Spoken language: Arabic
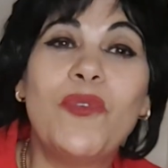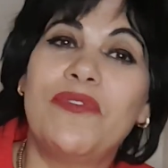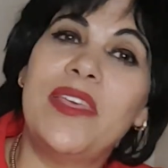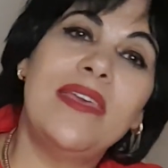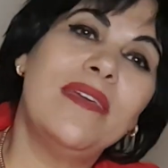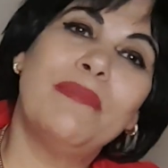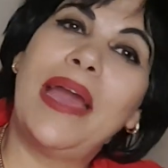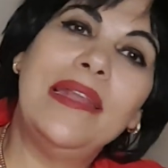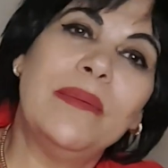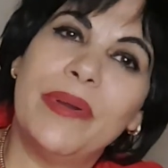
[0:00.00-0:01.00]
وفي
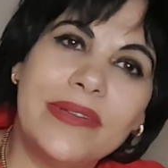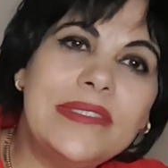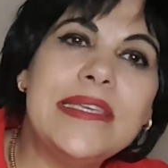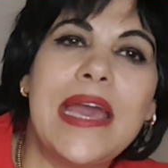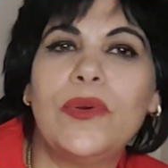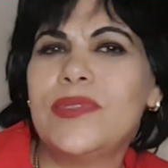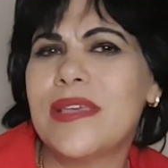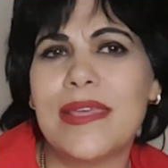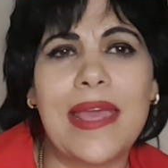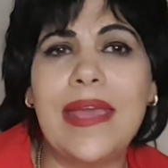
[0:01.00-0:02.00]
محل بردي او
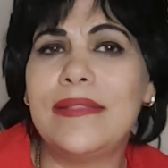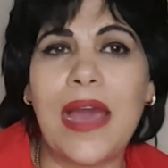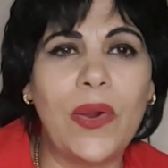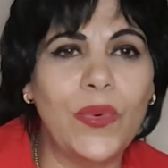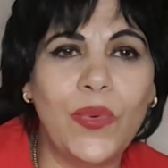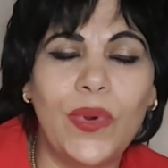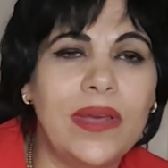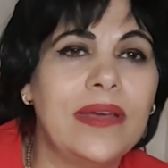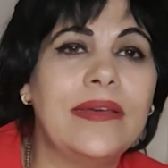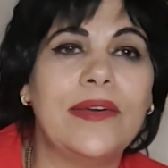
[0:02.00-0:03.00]
سجاد او
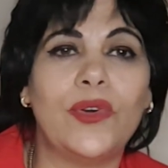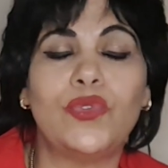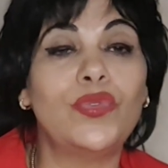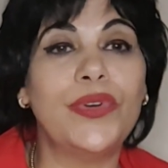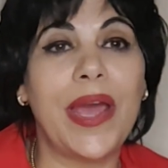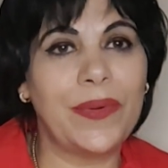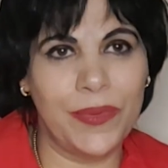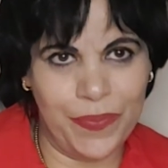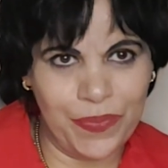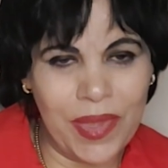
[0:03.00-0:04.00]
آه، عطور او
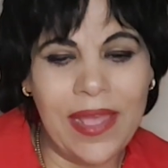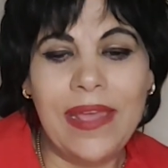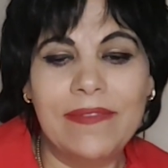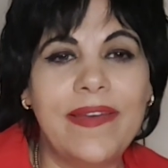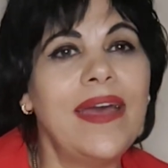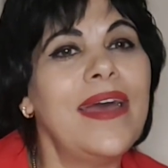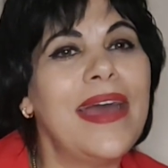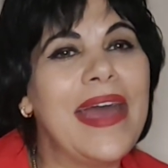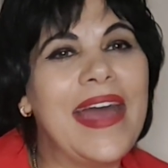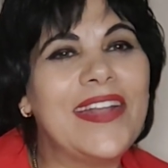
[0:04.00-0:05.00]

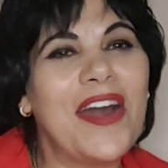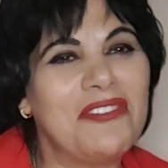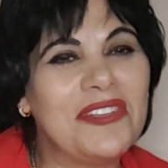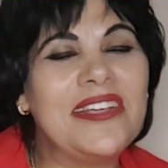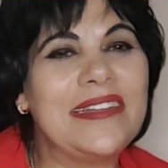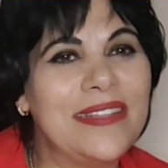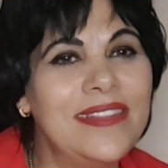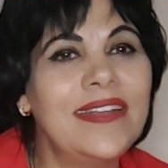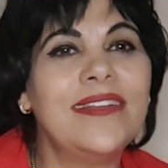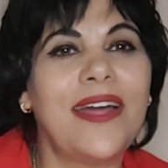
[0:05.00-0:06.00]
فانا افضل
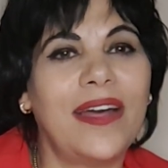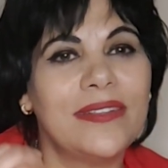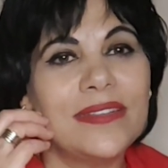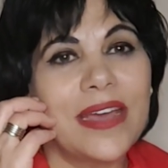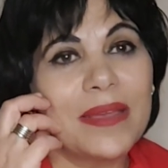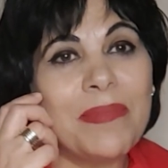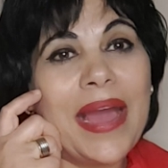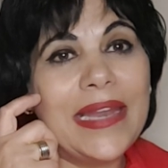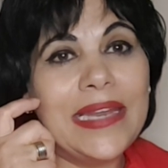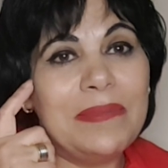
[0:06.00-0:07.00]
جدا ان حضرتك
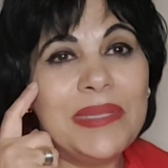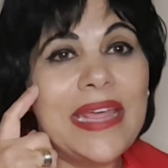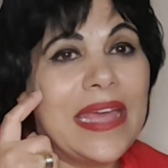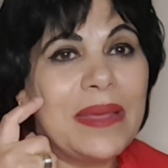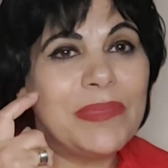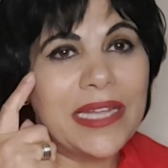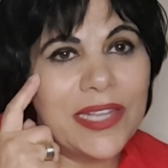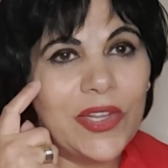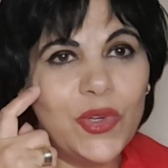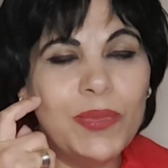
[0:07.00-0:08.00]
مع البدايه بتاعه
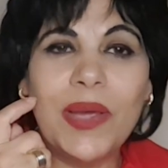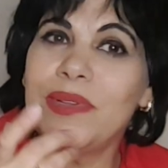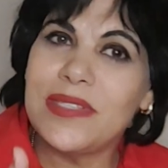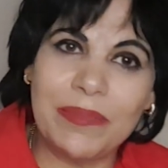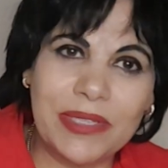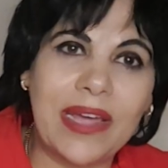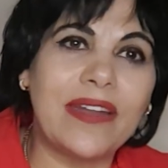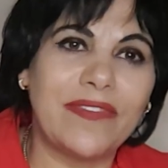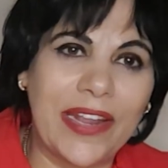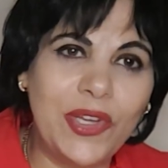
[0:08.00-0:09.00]
اليوم لو لسه
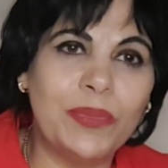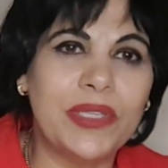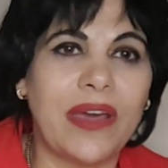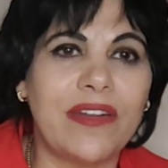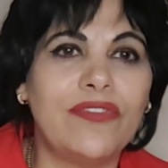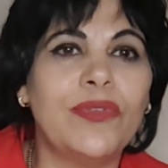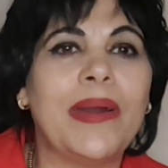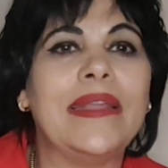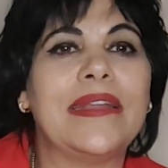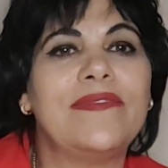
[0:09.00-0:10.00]
بتتعرف عليهم بتعرفهم
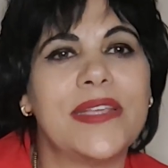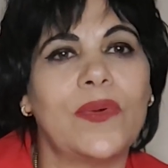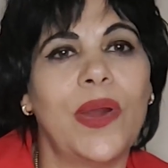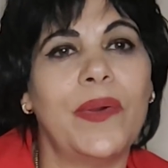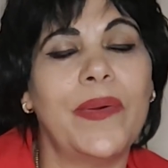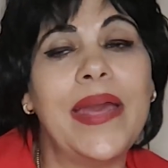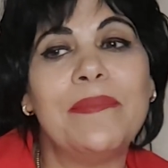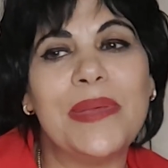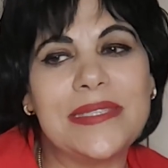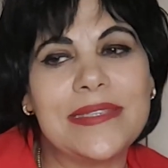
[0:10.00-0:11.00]
على نفسك و بس
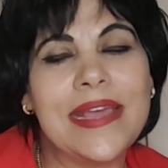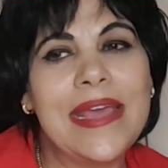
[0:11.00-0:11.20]
و بس